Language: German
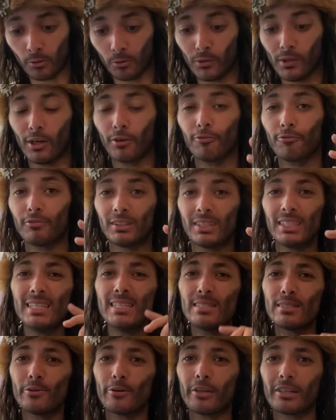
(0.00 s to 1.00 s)
Und auf
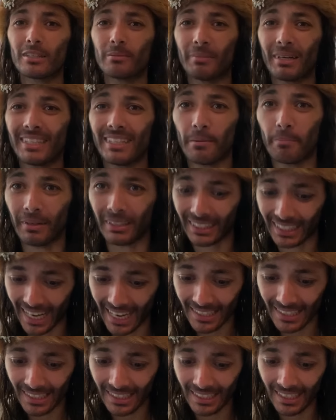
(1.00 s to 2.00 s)
die sollte man ja
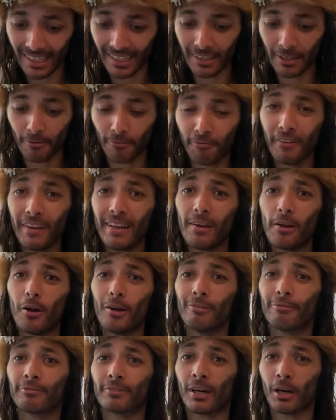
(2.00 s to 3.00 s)
bekanntlich viel
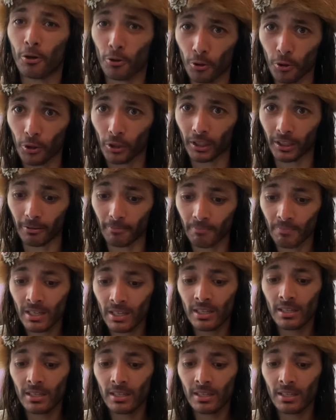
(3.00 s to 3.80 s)
öfter hören.